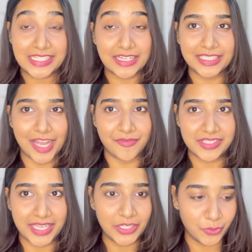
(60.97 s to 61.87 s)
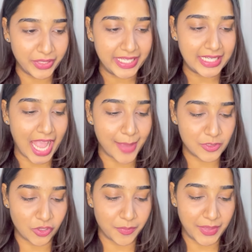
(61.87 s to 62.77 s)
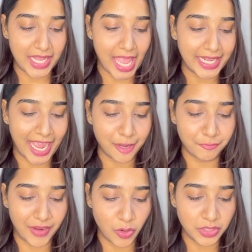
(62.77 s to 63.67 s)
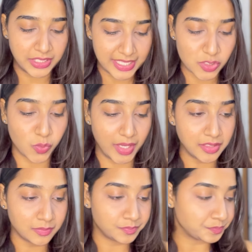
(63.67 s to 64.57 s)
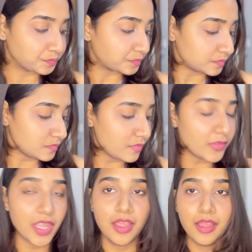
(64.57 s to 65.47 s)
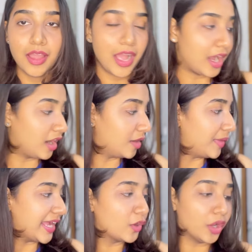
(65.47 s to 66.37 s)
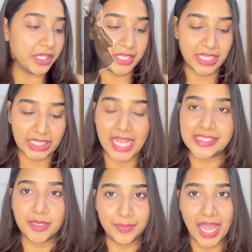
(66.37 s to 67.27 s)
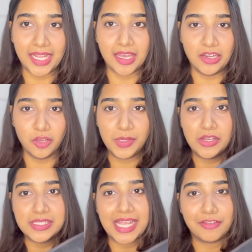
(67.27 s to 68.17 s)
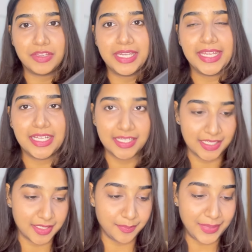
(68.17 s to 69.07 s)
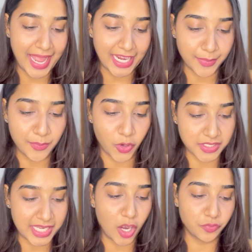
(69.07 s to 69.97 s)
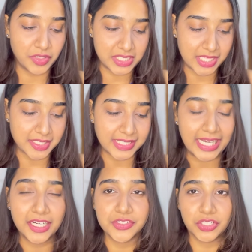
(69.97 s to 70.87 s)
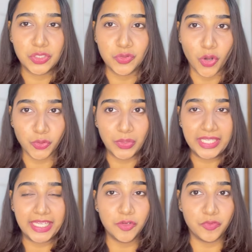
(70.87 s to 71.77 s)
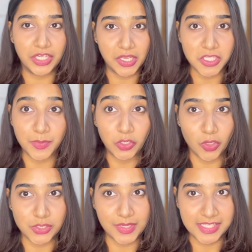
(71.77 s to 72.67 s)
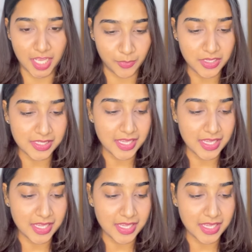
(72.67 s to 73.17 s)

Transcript: स्कर्ट काफी सारी ढूंढी एमेजोन पे एंड आई फाउंड दिस वन आई गॉट इट इन अ क्लासिक ब्लैक कलर बिकॉज आई फील लाइक ब्लैक मैं बहुत सारे आउटफिट्स के साथ स्टाइल कर सकती हूँ नॉट ओनली इन विंटर्स बट ऑल्सो इन समर्स